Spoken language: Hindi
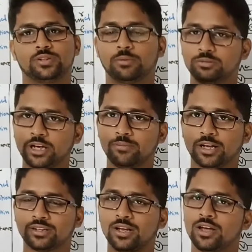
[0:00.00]
समझ में आई
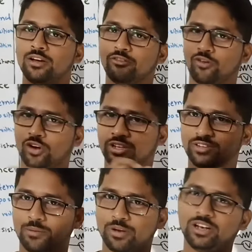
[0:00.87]
बात फॉर
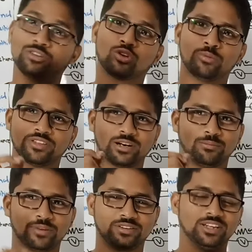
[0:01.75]
एग्जाम्पल इसको मैं
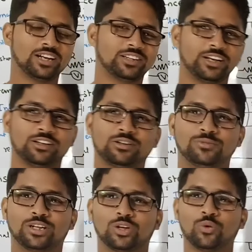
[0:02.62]
ज़रा मज़ेदार तरीके से
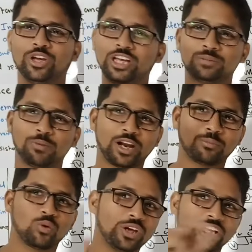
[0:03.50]
समझाता हूँ ईद पर
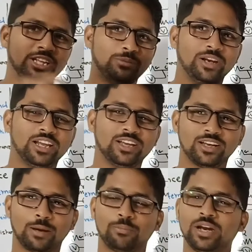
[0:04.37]
आपको ईदी e मिली
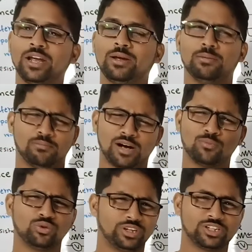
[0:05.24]
अपने
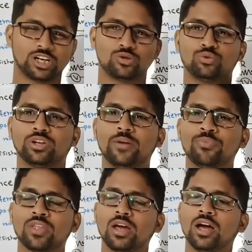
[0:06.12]
मामू से चाचू से
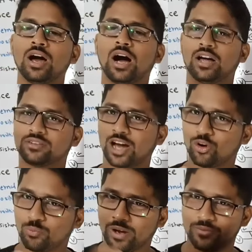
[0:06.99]

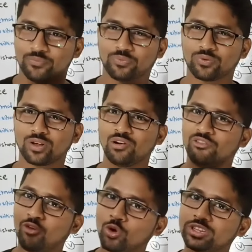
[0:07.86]
हज़ार रुपये
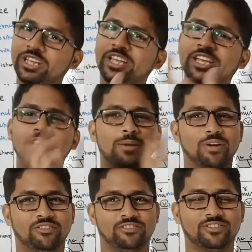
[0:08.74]
वो थी
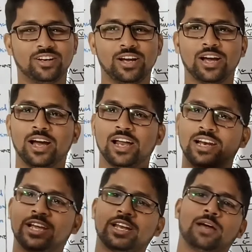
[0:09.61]
ईएमएफ
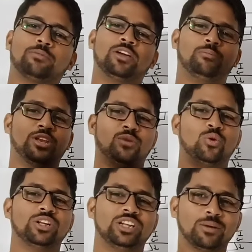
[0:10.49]
e लेकिन आपकी अम्मी ने
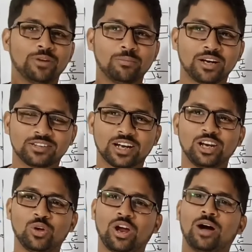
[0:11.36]
वो ईदी e अपने पास
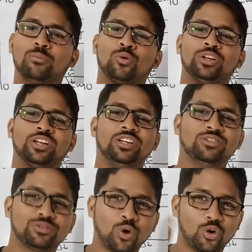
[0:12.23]
रख ली और आपको दे दी
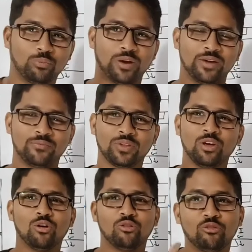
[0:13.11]
सौ रुपये
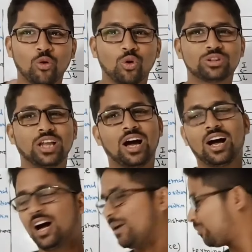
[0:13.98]
वो था
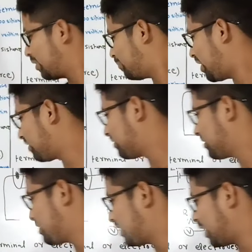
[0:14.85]
आपके
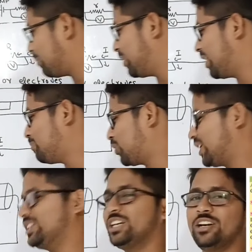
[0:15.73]
पास टर्मिनल
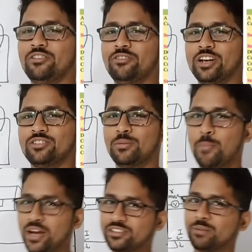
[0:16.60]
पोटेंशियल डिफरेंस
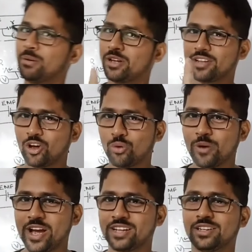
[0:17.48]
मैक्सिमम हज़ार
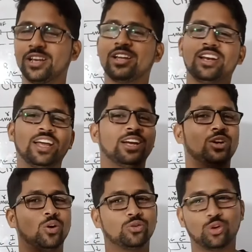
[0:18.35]
रुपये आए थे
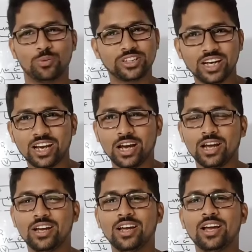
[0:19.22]
लेकिन नौ सौ रुपये चले
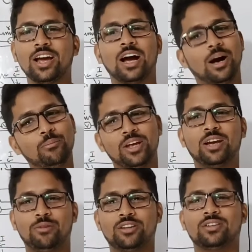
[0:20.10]
गए अम्मी
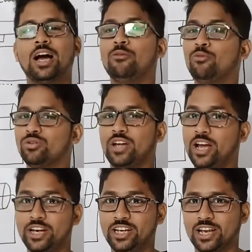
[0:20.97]
के पास अब वो
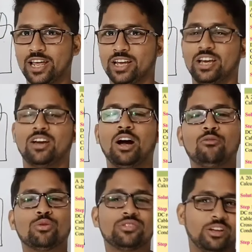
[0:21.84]
ज़ाया नहीं कहलाएंगे
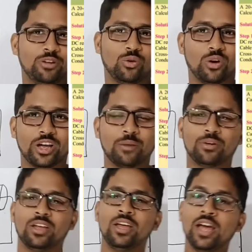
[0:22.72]
अब वो सेविंग हो गई
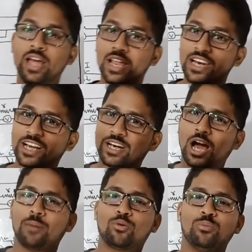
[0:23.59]
आपकी
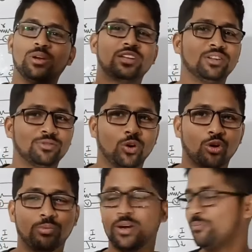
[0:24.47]
लेकिन आपको मिले सिर्फ सौ
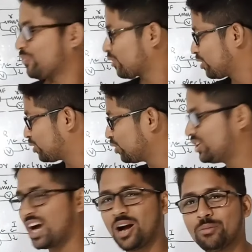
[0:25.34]
रुपये तो
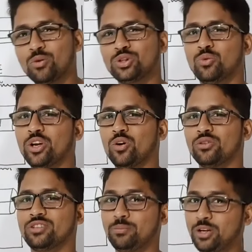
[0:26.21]
यहाँ भी कुछ वही
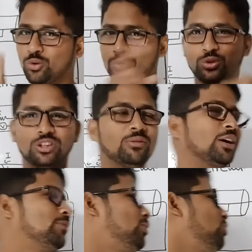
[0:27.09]
कॉन्सेप्ट है उसको दिमाग में